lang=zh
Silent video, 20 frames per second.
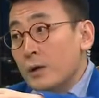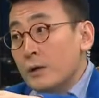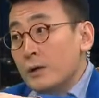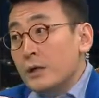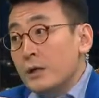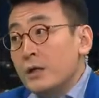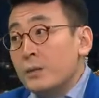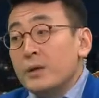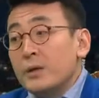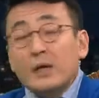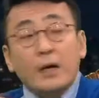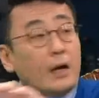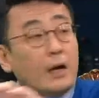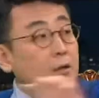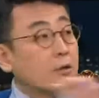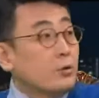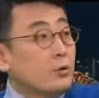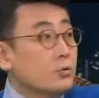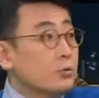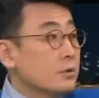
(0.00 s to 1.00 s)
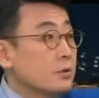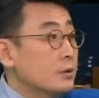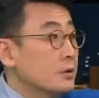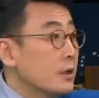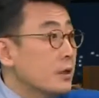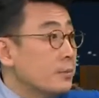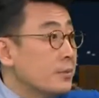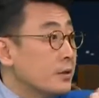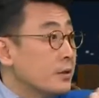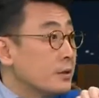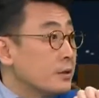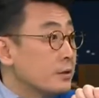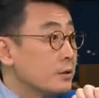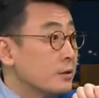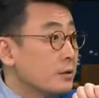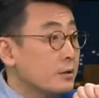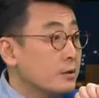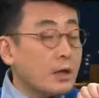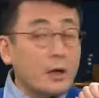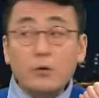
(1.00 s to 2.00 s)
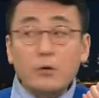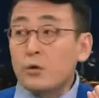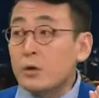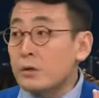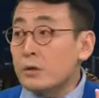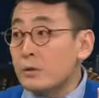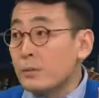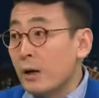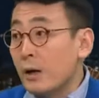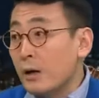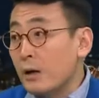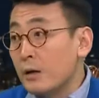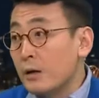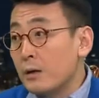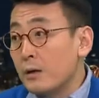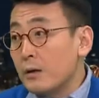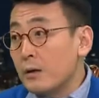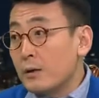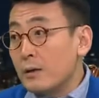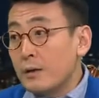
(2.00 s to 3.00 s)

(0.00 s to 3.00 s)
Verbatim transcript: 你们俩都在比利时待过是吧？是。